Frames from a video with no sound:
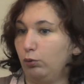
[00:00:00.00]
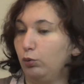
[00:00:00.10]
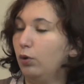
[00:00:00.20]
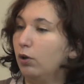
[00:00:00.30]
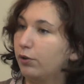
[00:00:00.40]

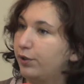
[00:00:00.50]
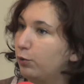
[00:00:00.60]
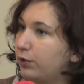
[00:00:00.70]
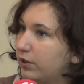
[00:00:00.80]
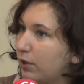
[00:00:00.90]
Ou alors c'est
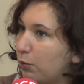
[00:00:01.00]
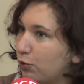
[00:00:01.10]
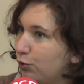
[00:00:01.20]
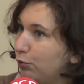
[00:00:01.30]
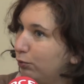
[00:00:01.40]
eux qui se
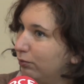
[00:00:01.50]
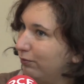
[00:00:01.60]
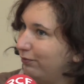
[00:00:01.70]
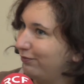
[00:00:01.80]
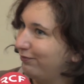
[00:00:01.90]
rapprochent de nous.
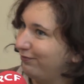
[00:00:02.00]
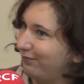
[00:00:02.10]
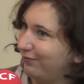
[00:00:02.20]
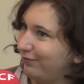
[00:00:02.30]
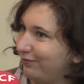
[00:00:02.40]

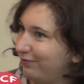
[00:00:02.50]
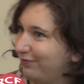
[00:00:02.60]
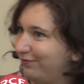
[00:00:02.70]
Allons savoir.